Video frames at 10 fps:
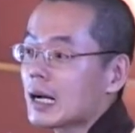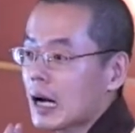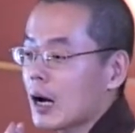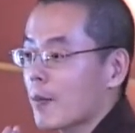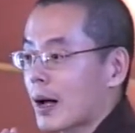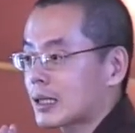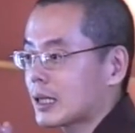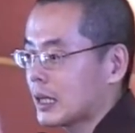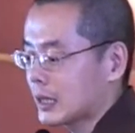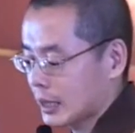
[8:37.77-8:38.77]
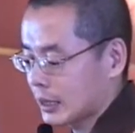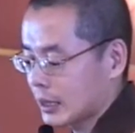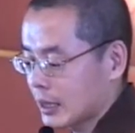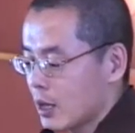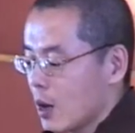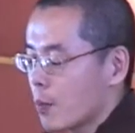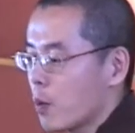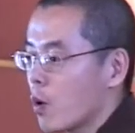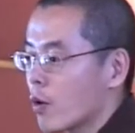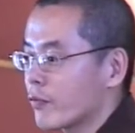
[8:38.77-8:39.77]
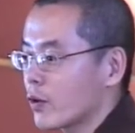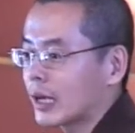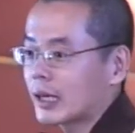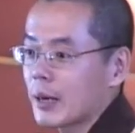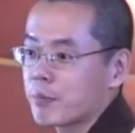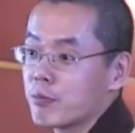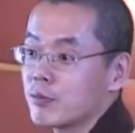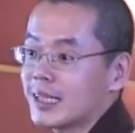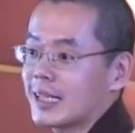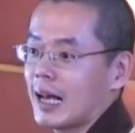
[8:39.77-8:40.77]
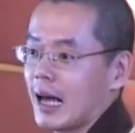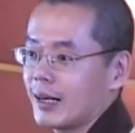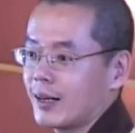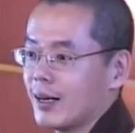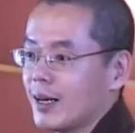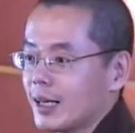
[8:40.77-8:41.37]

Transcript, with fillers: 刚好把舍利塔的那个破缝呢给补起来了，